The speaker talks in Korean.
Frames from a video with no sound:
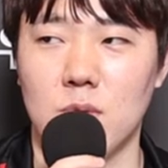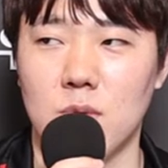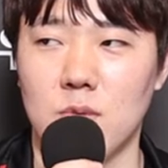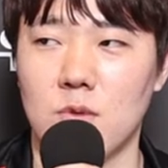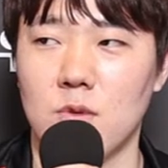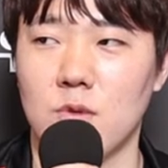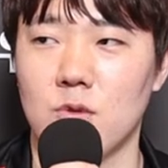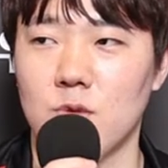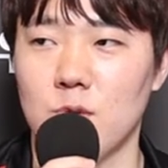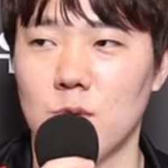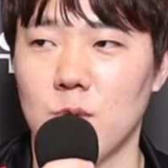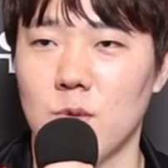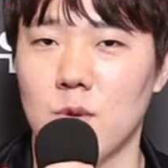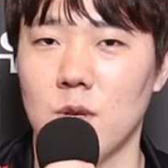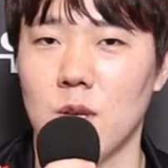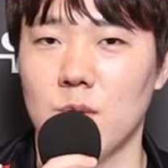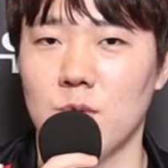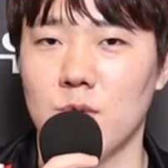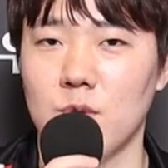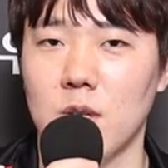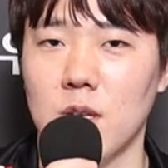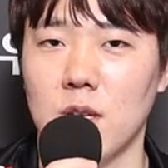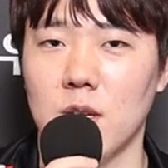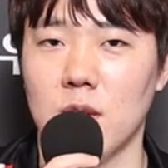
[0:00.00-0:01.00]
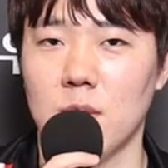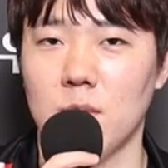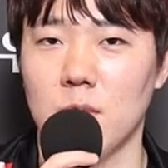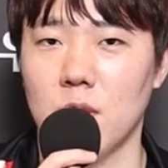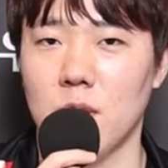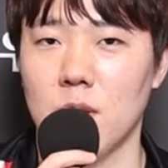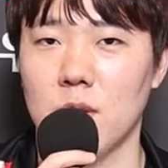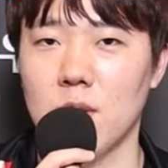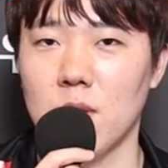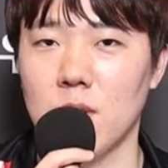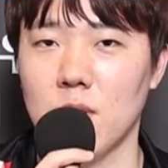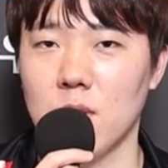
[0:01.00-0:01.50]
음, 구도 때문에
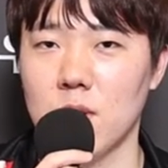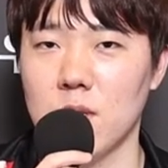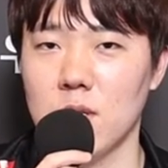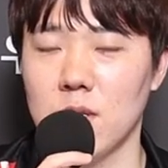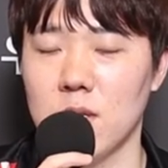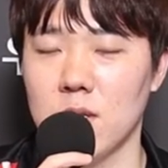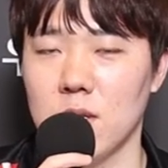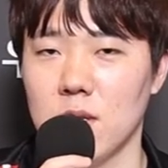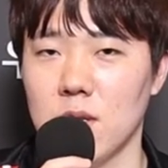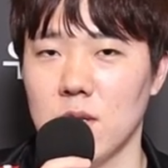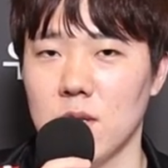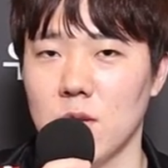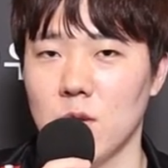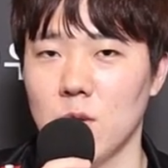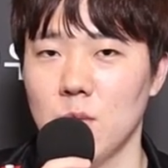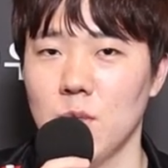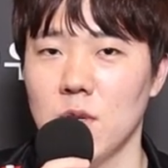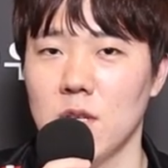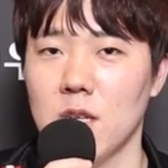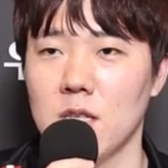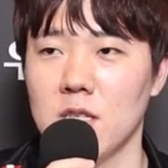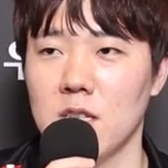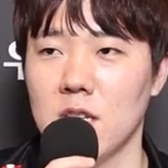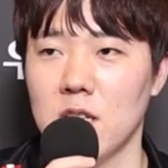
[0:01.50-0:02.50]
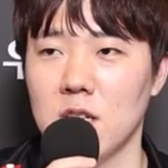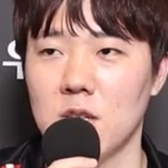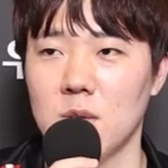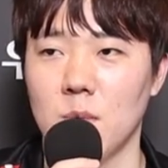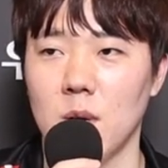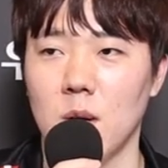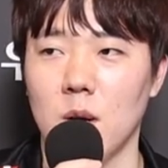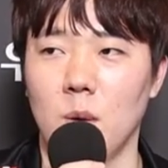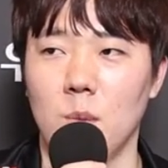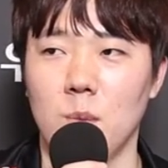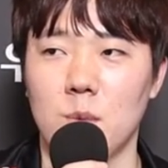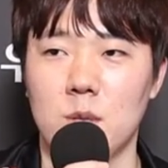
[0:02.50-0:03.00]
힘들었던 거지. 유미 자체를
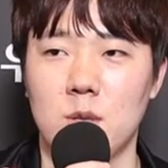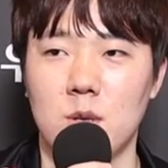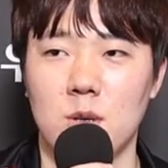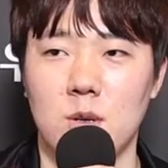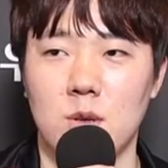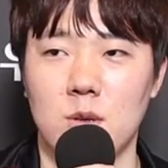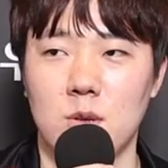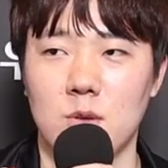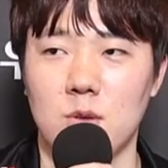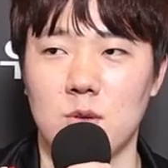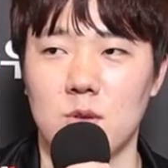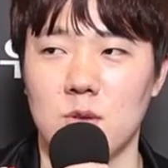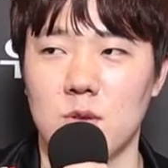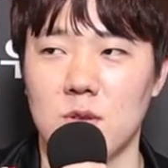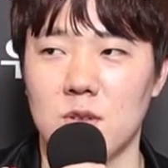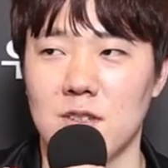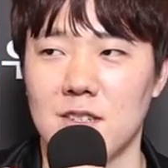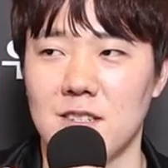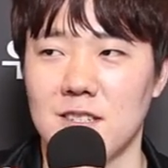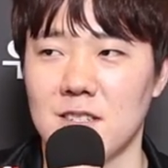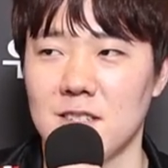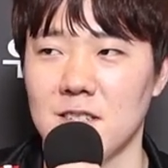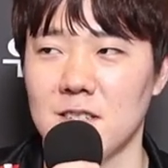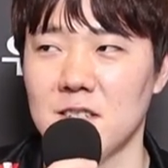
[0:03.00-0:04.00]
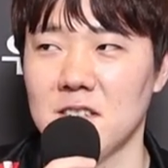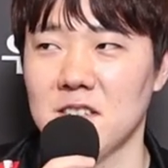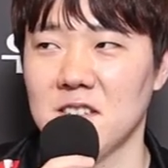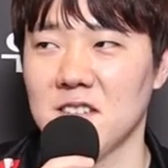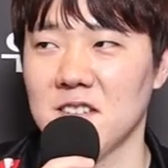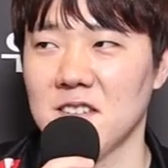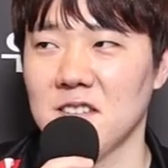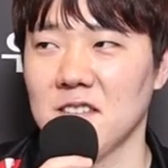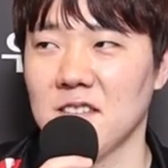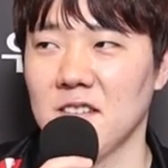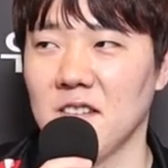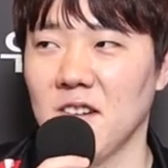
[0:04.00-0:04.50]
막 엄청
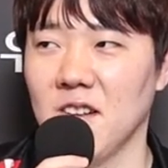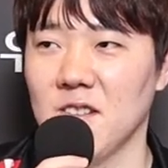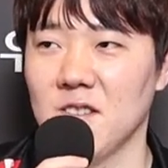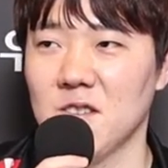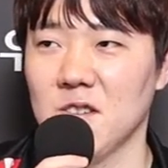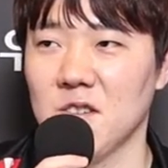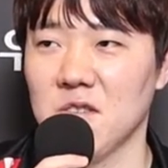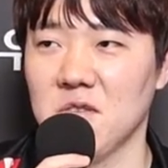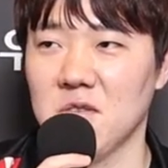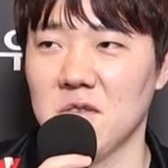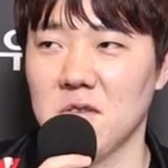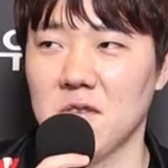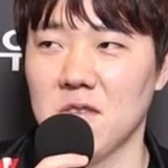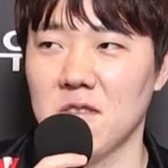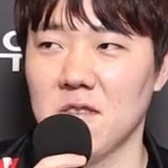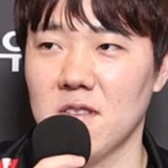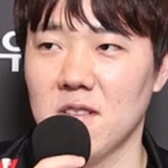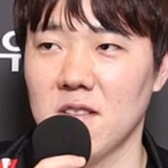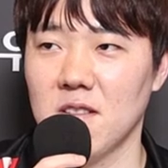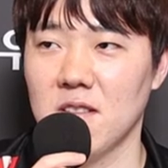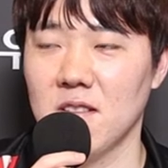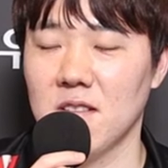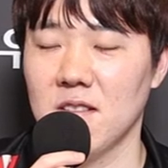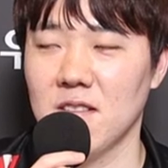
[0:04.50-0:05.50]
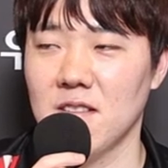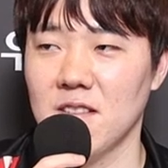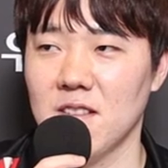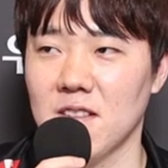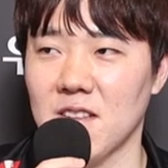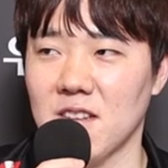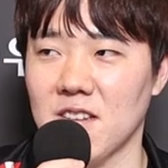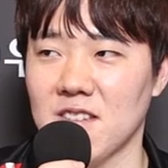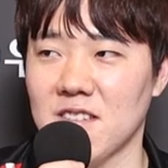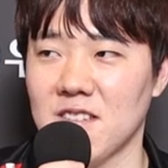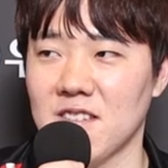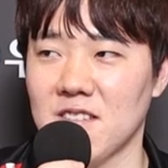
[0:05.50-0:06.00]
완전
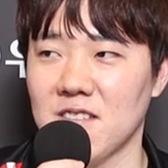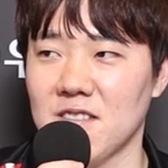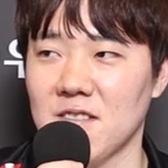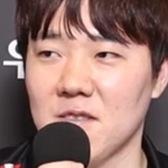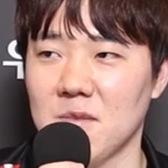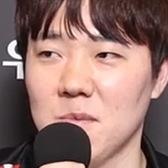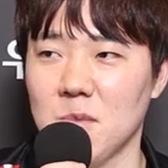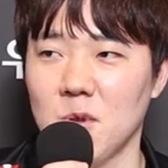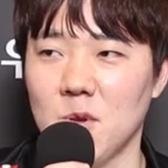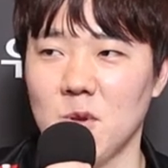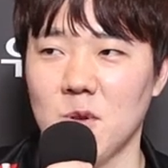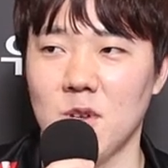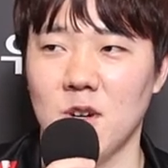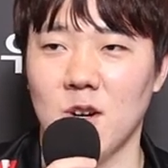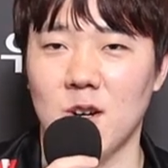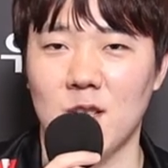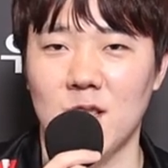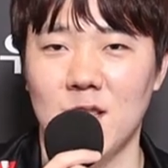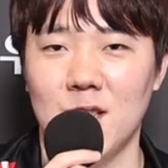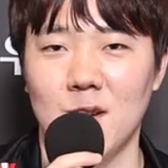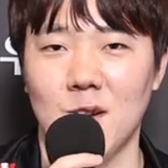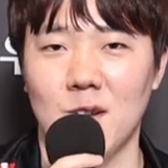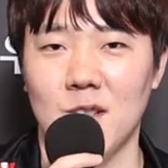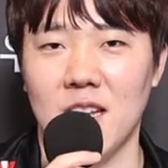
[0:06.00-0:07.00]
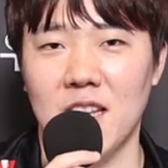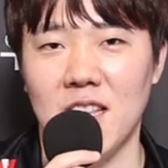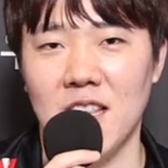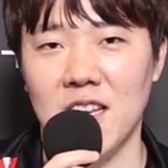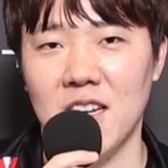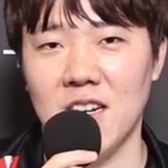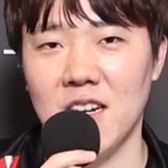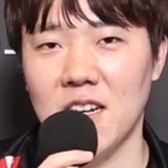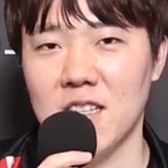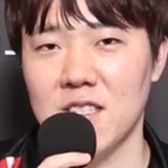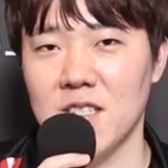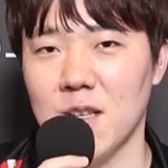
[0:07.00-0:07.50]
그 뭐 영티어다
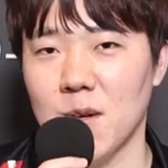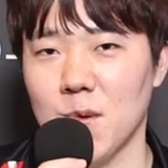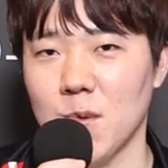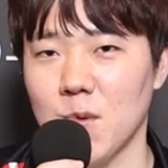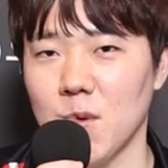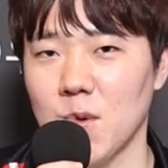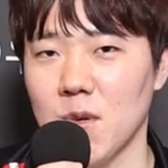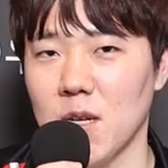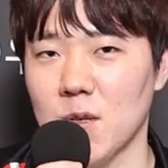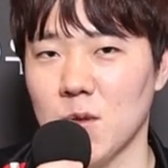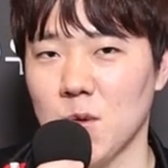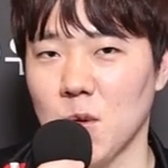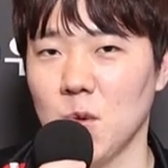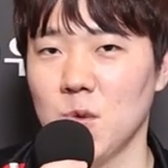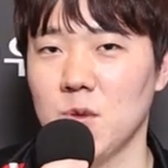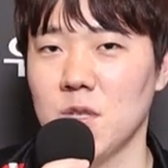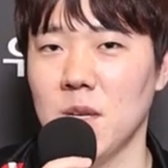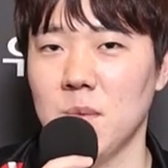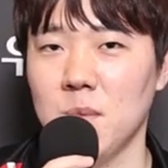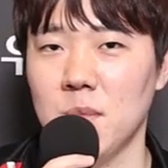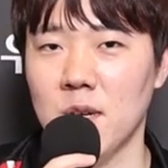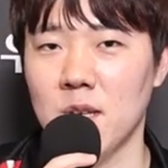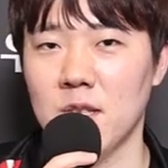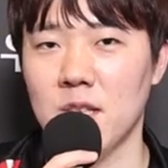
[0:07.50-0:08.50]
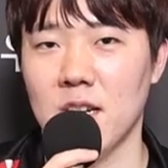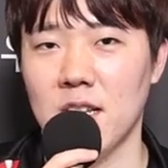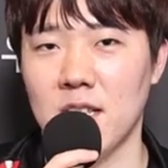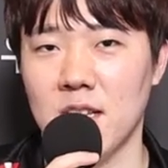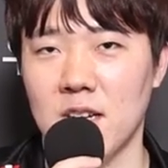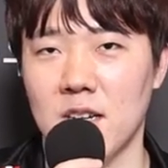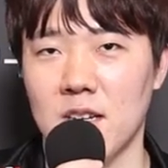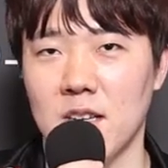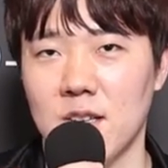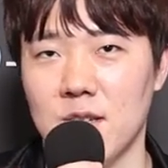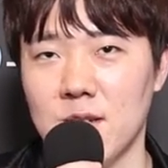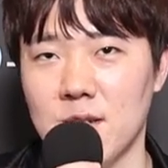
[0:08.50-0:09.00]
생각하진 않고 그냥 좋은 챔피언이라
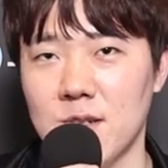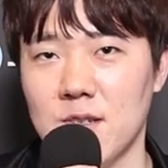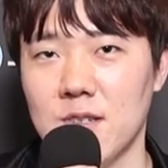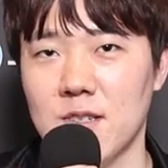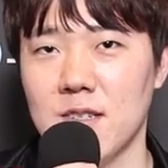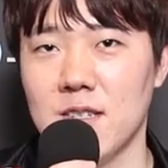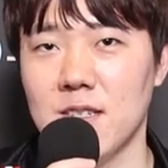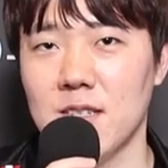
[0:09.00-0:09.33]
생각해요.